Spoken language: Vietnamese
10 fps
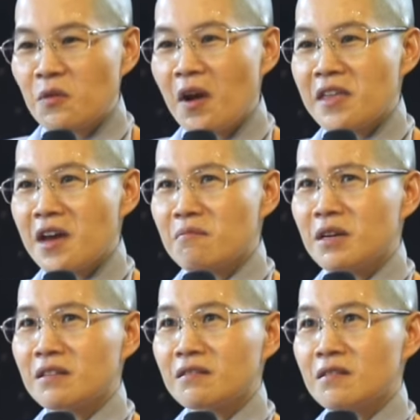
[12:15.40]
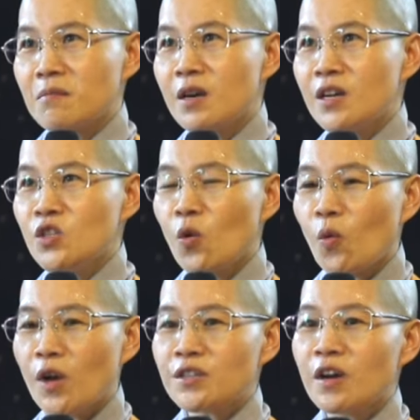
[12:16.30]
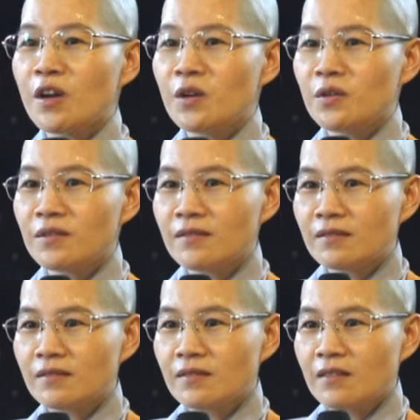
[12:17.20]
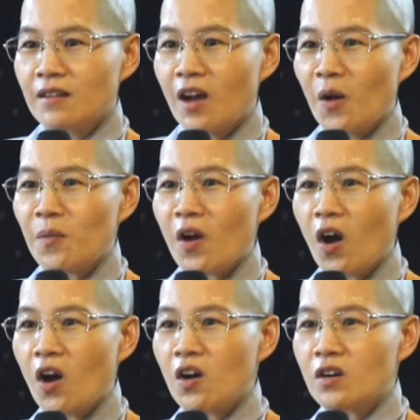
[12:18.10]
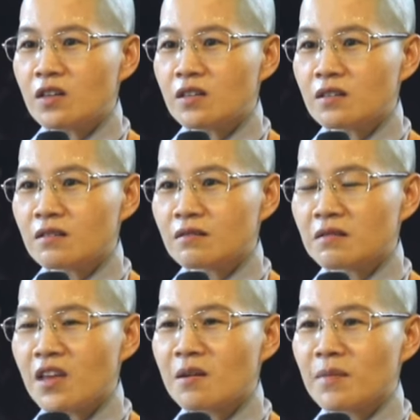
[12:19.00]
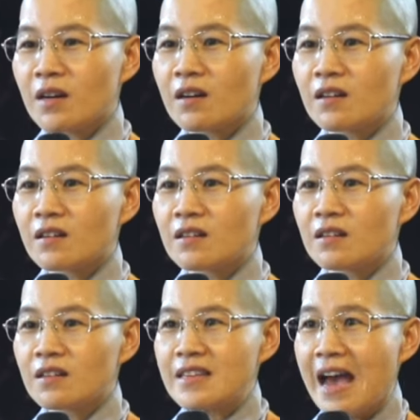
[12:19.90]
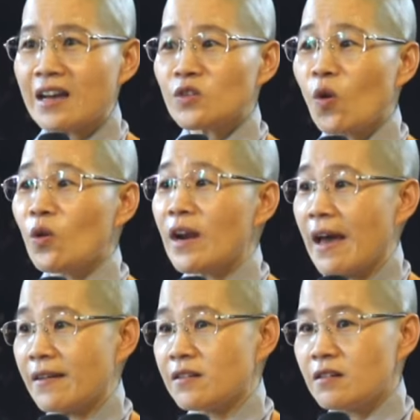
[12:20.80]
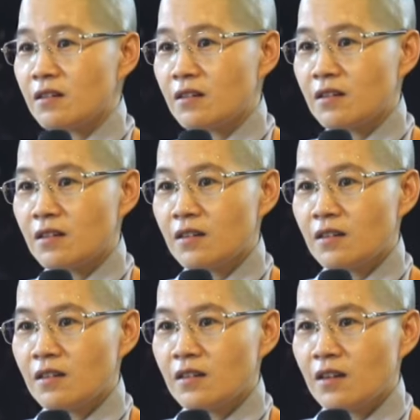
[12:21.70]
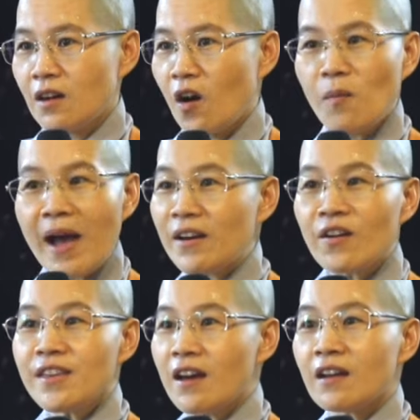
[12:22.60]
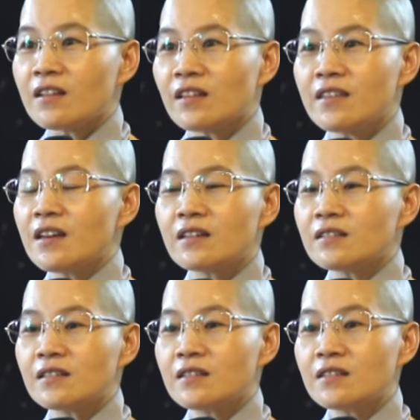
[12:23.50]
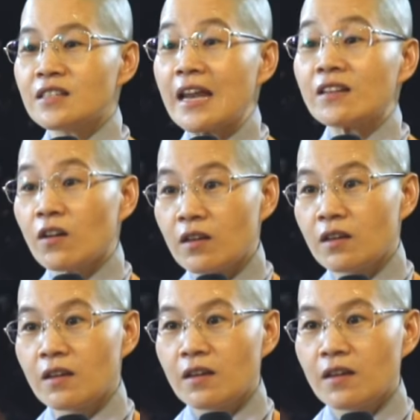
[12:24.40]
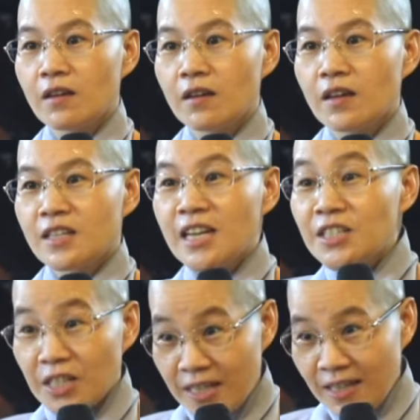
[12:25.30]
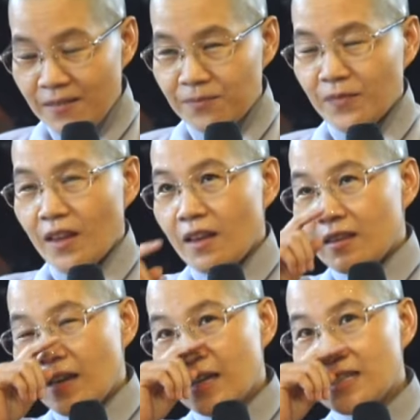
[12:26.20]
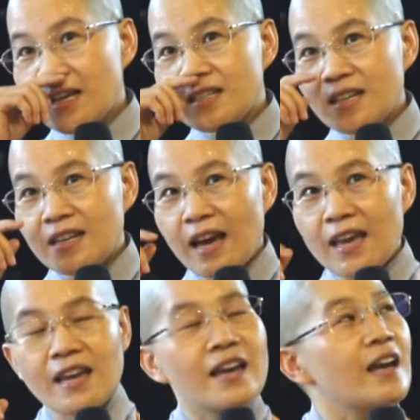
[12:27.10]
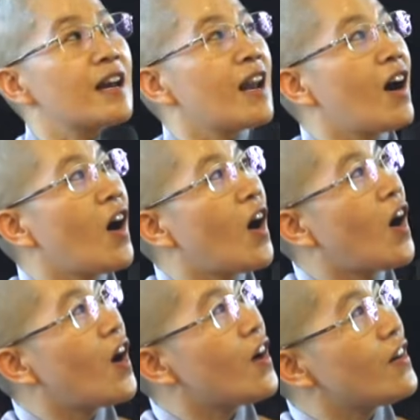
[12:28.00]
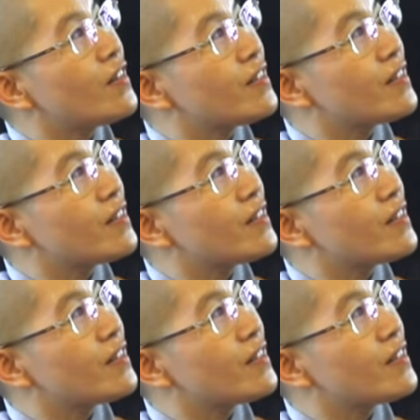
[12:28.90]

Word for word: qua nhà mình mưa dột quá trời luôn không có ờ, tiền mà giảng tôn lại nữa không ai nói gì hết á tự nhiên rên thôi rên rỉ thì cái rên rỉ này là họ